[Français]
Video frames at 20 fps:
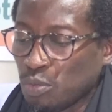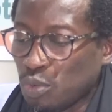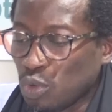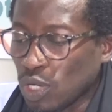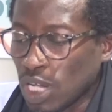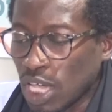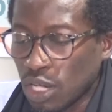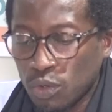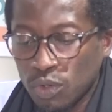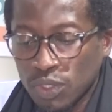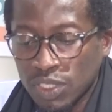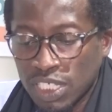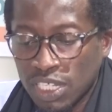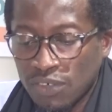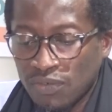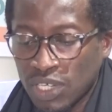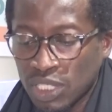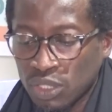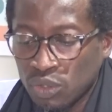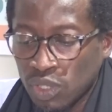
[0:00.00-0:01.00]
pour la
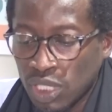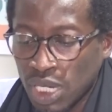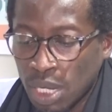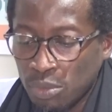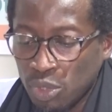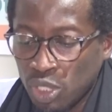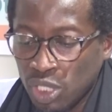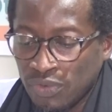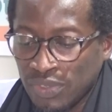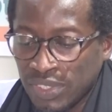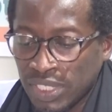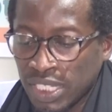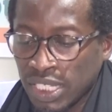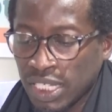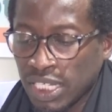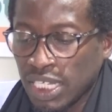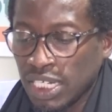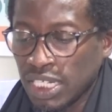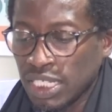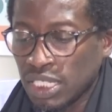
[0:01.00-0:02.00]
conservation de la
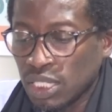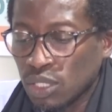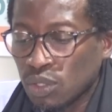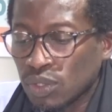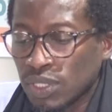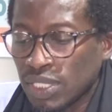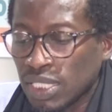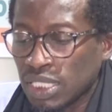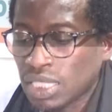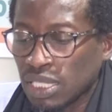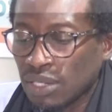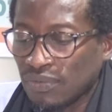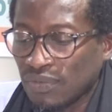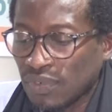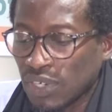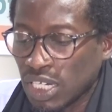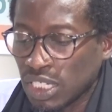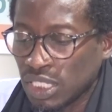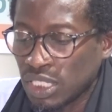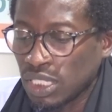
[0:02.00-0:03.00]
biodiversité et les écosystèmes
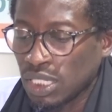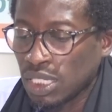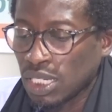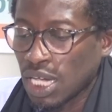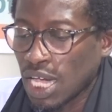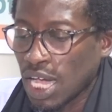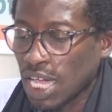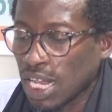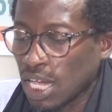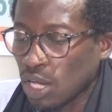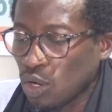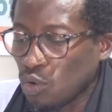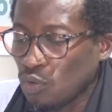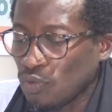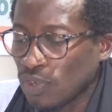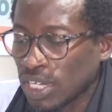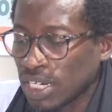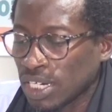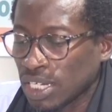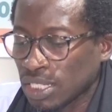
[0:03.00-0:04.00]
fragiles à la
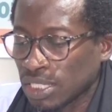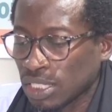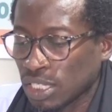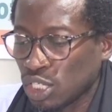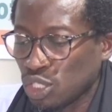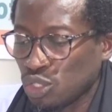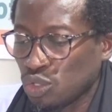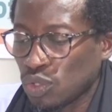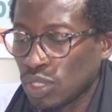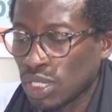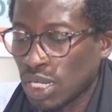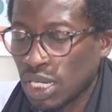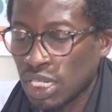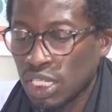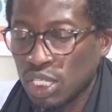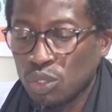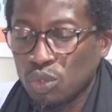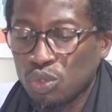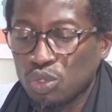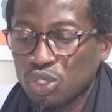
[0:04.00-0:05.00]
gouvernance régionale
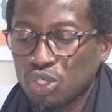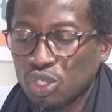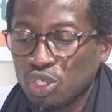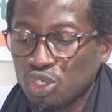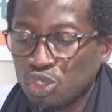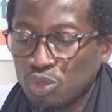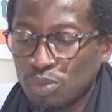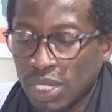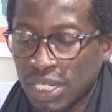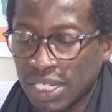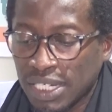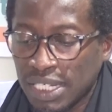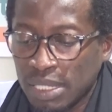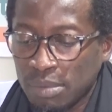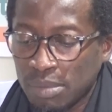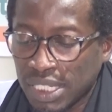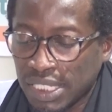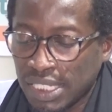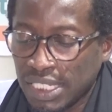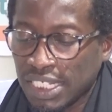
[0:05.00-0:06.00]
et au changement
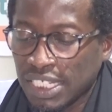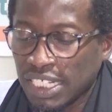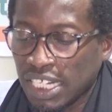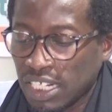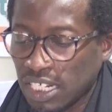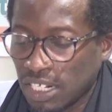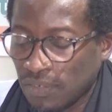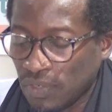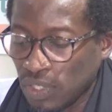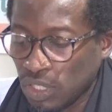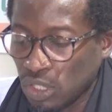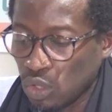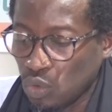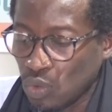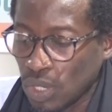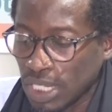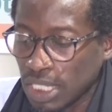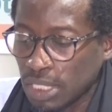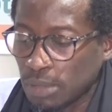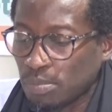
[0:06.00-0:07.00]
climatique en Afrique de
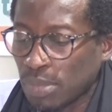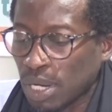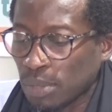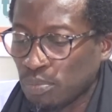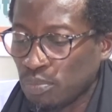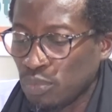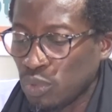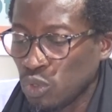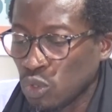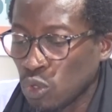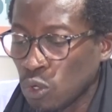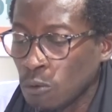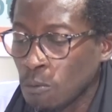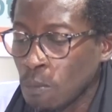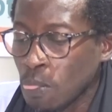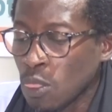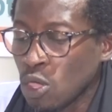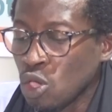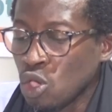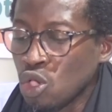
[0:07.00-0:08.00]
l'Ouest, PAC-Bio,
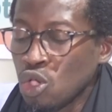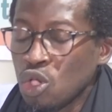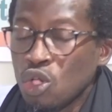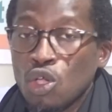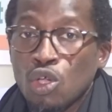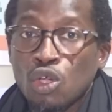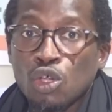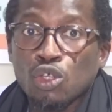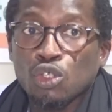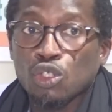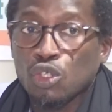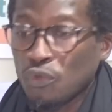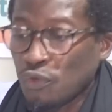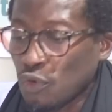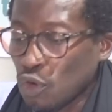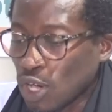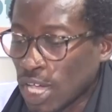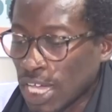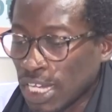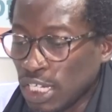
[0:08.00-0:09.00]
se
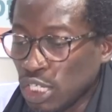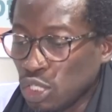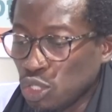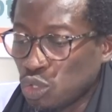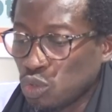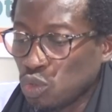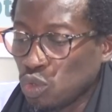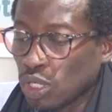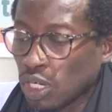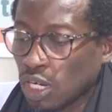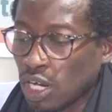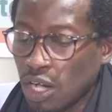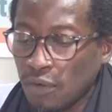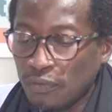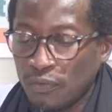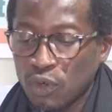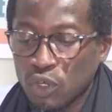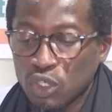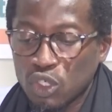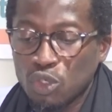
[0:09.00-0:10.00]
focalise sur le
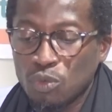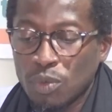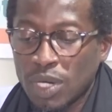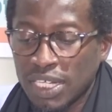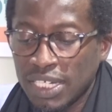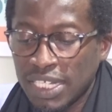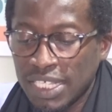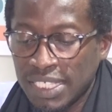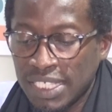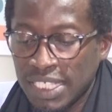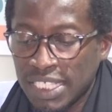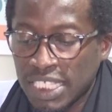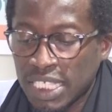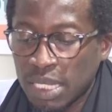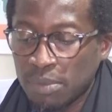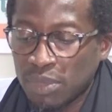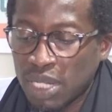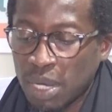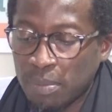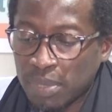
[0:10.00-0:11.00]
renforcement des
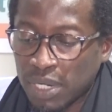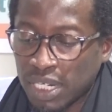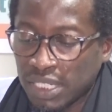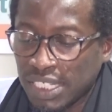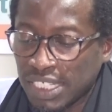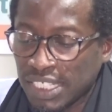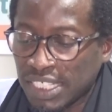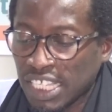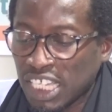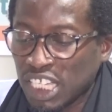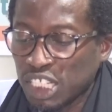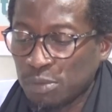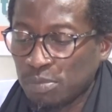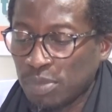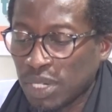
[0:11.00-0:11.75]
systèmes d'apprentissage